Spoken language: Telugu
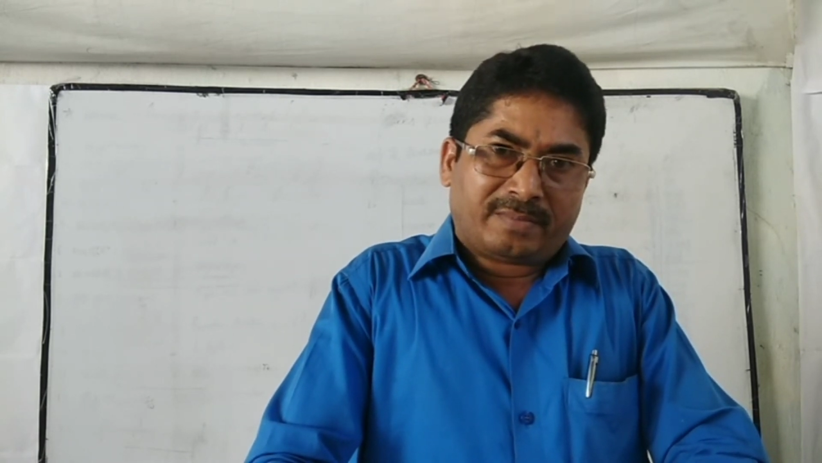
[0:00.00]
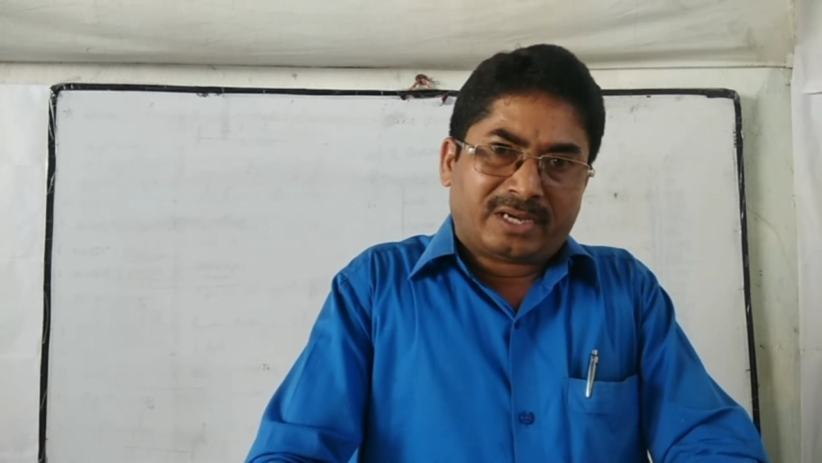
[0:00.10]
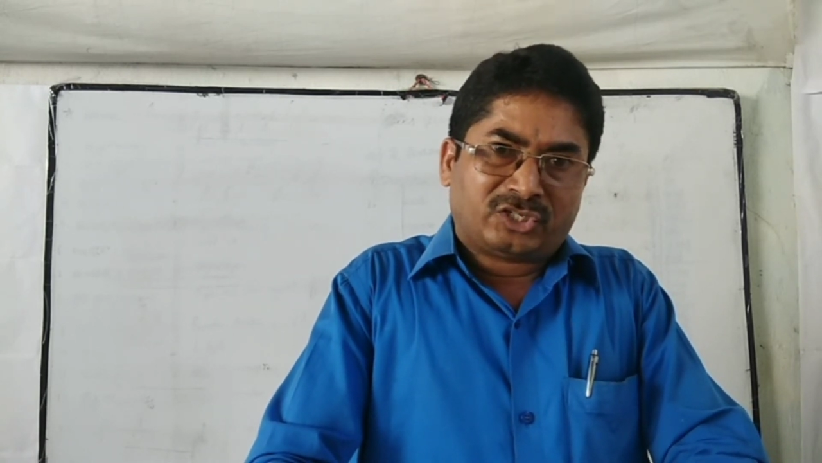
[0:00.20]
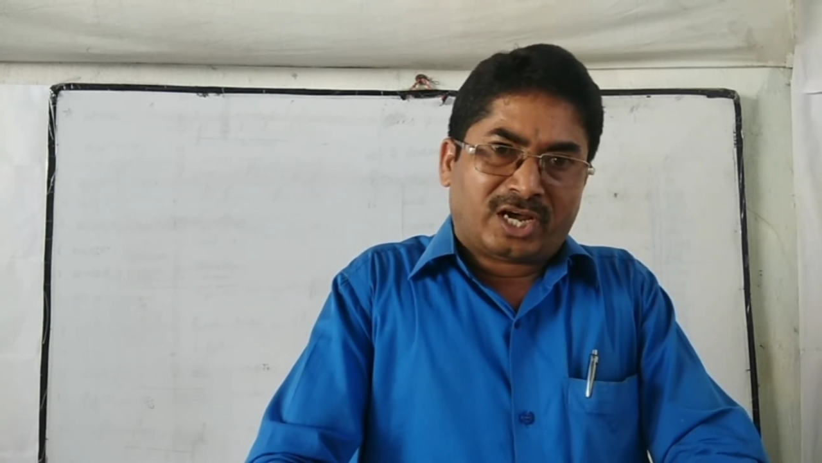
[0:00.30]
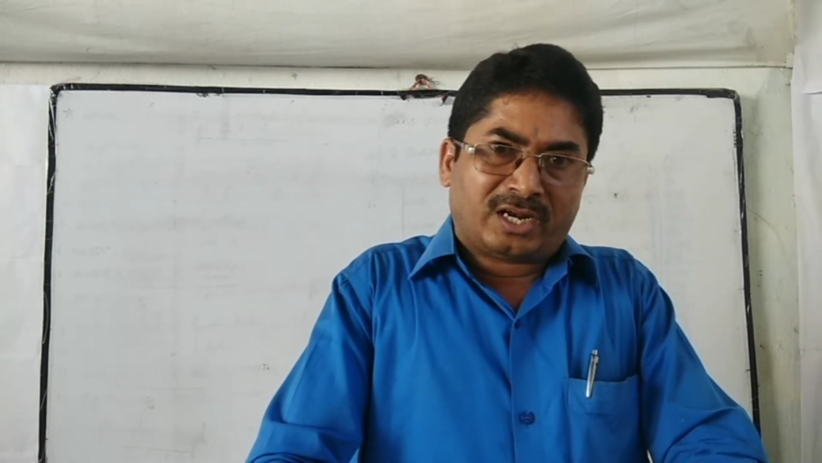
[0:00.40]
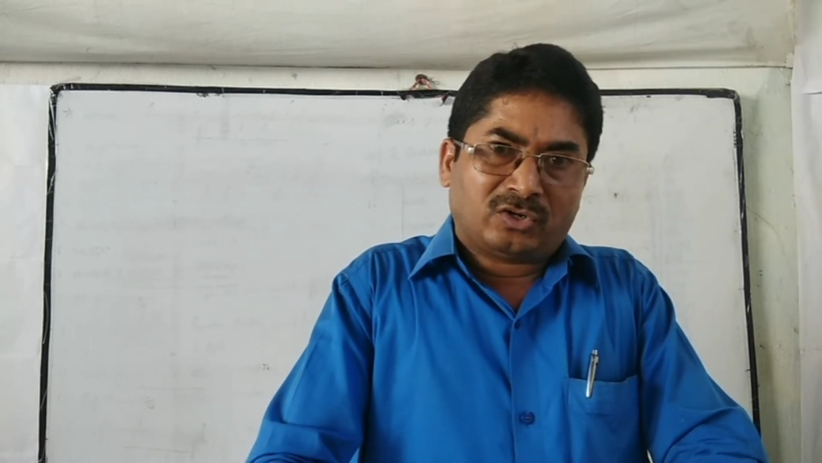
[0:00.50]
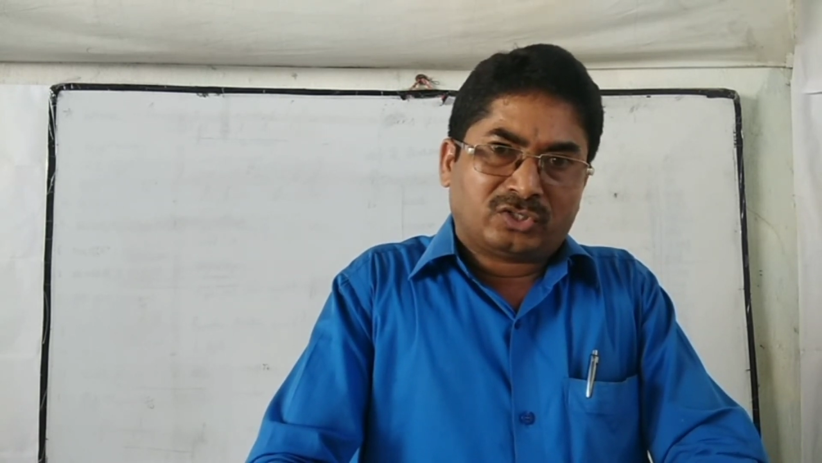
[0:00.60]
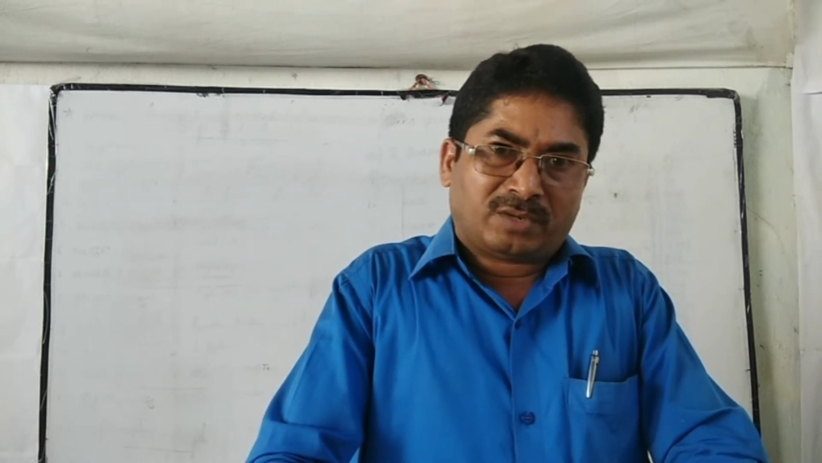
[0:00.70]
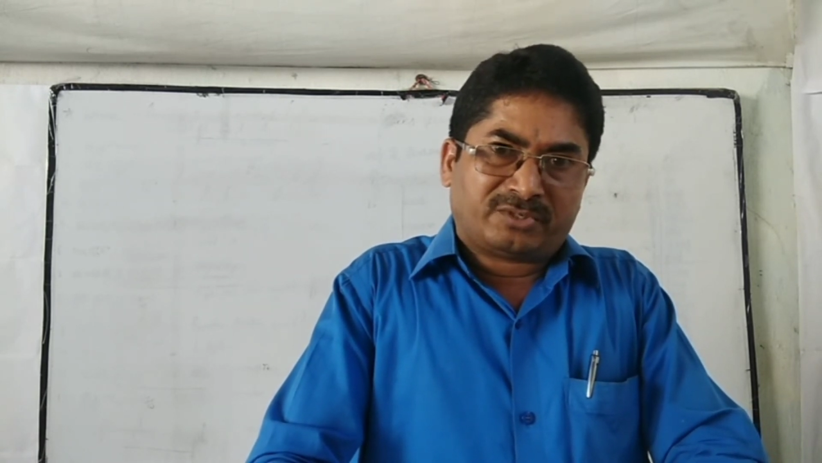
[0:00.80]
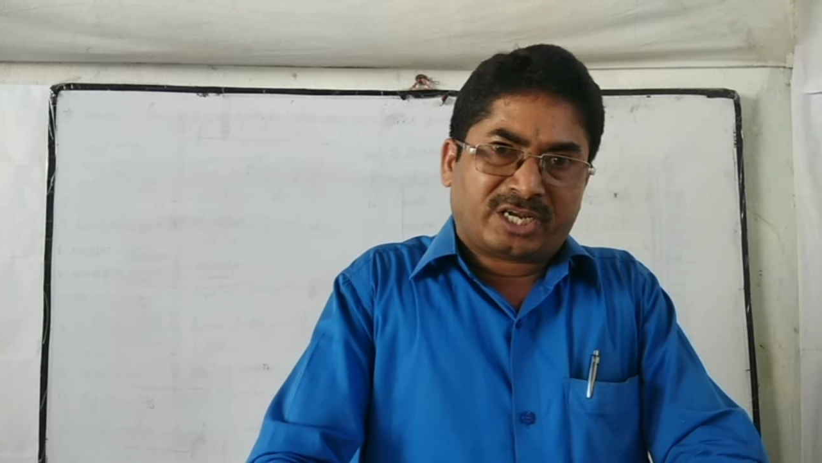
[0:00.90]
మా ఛానల్ను
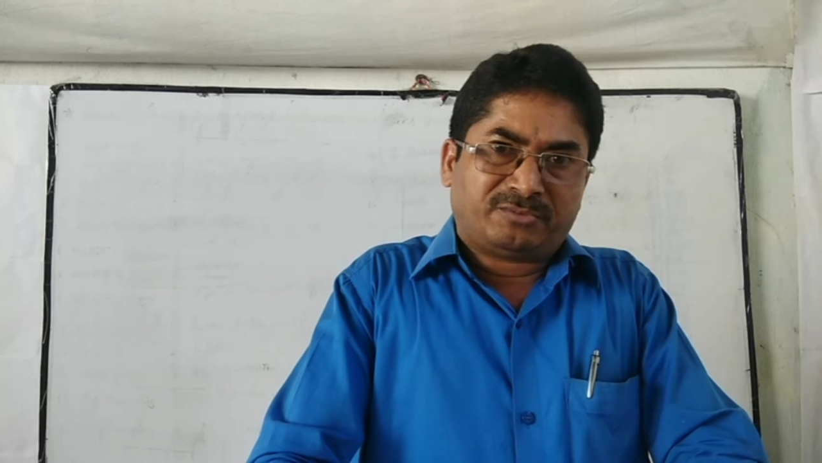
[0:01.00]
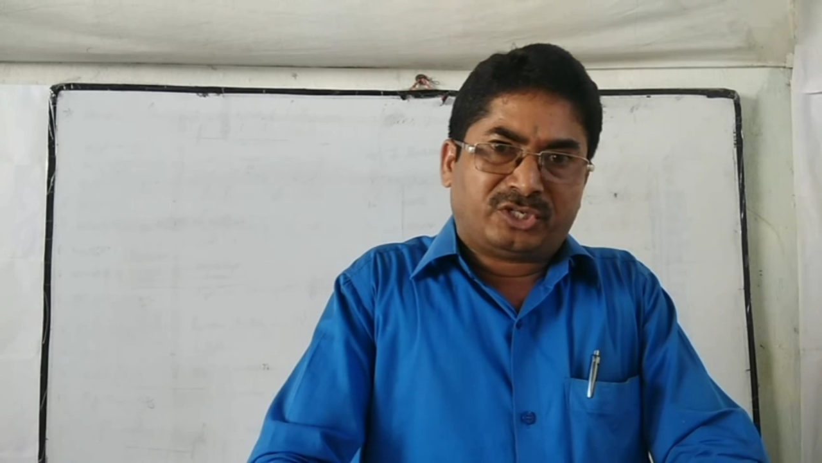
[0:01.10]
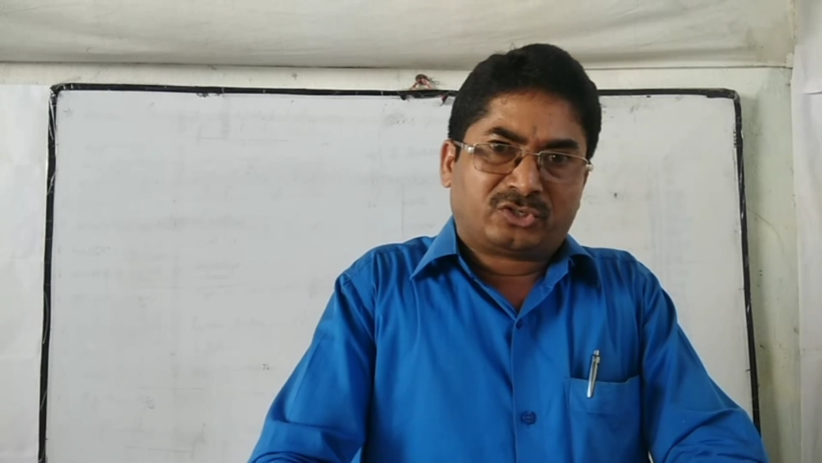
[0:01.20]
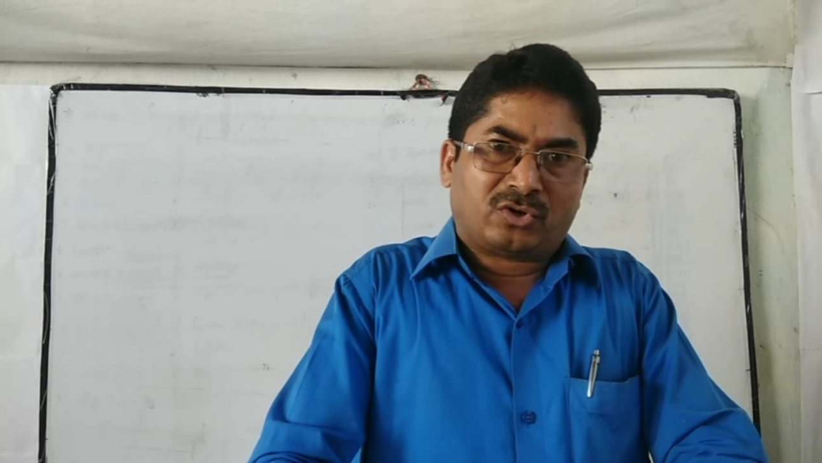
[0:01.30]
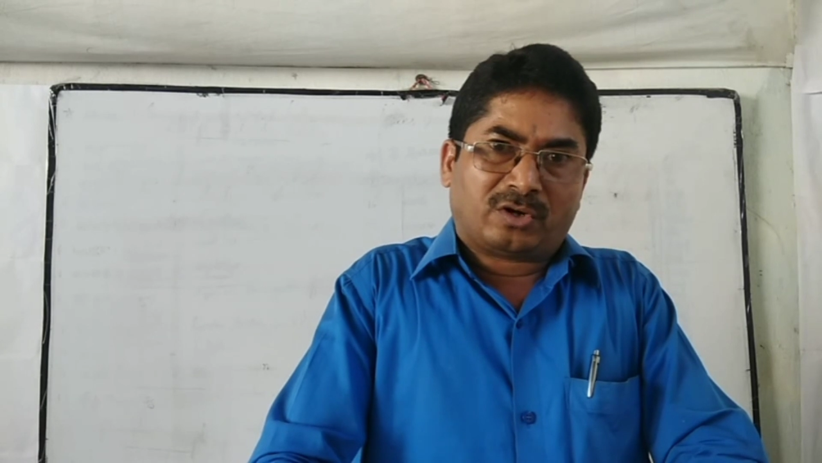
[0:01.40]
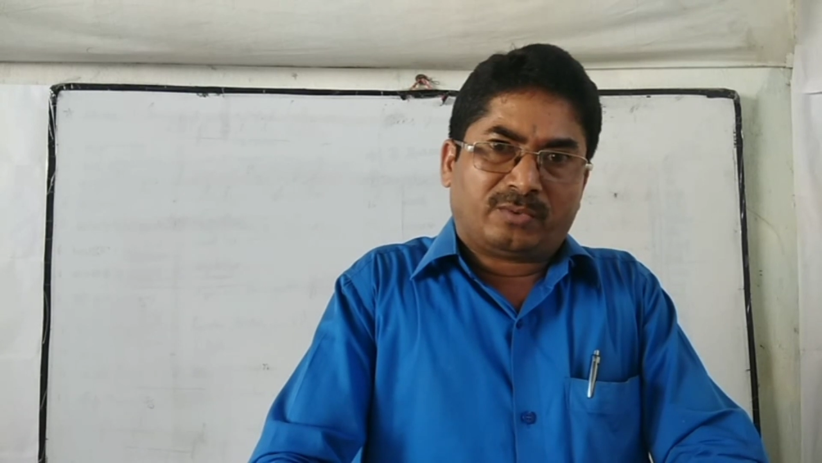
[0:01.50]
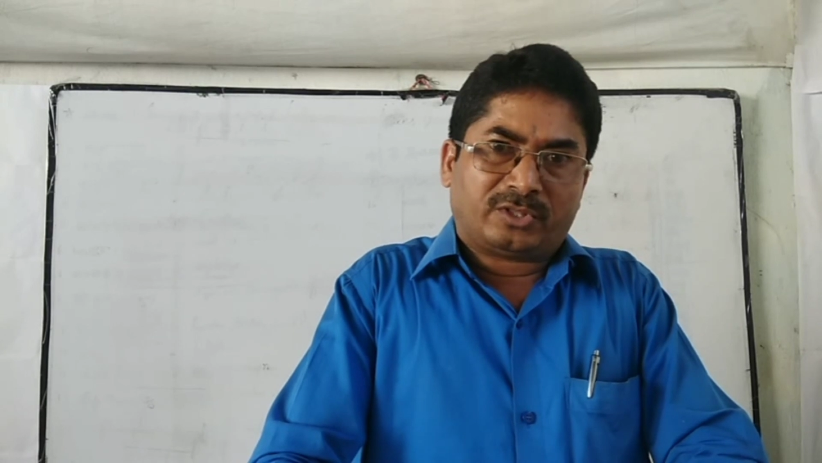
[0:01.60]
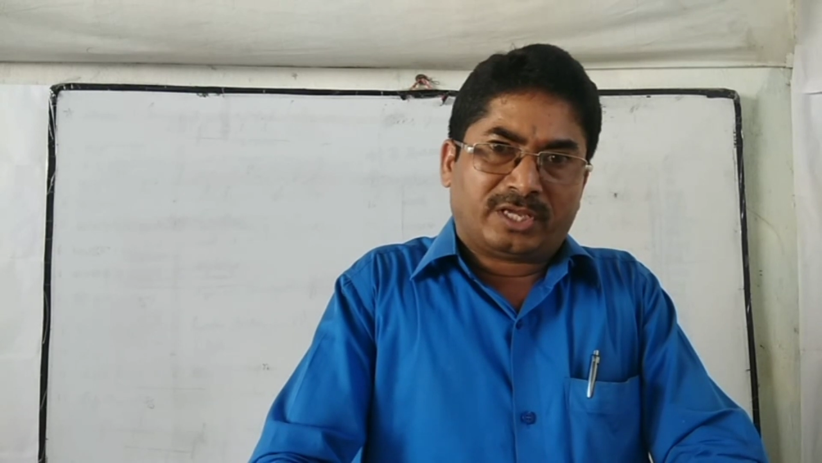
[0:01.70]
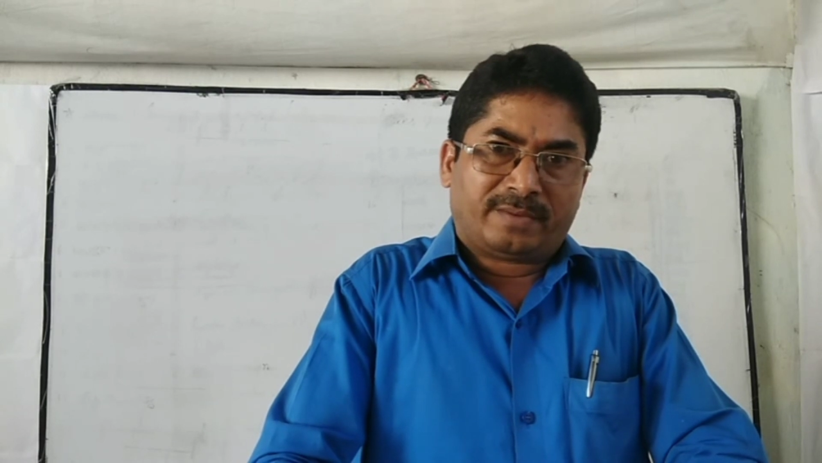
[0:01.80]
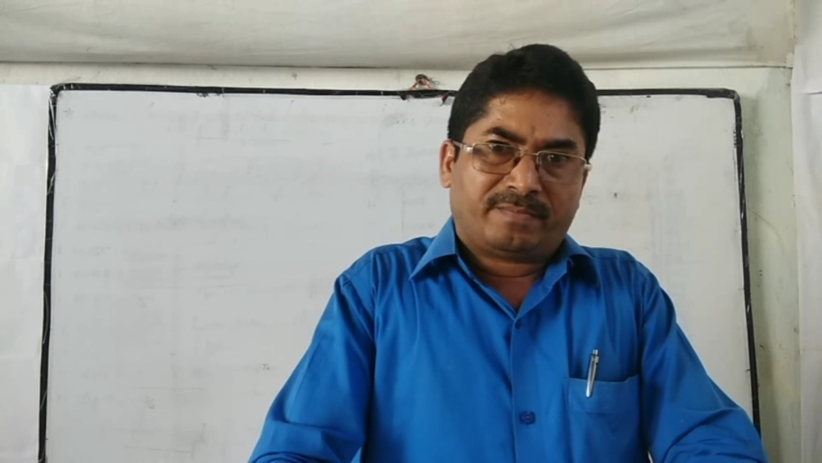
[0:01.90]
సబ్స్క్రైబ్
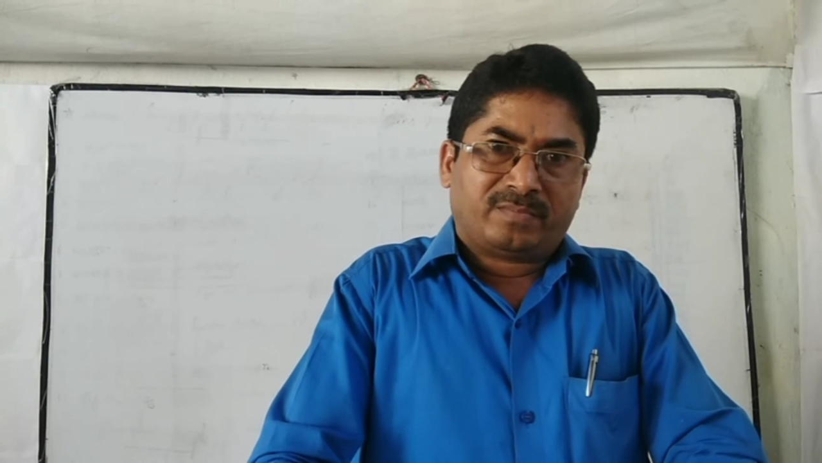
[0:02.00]
చేసుకోకపోతే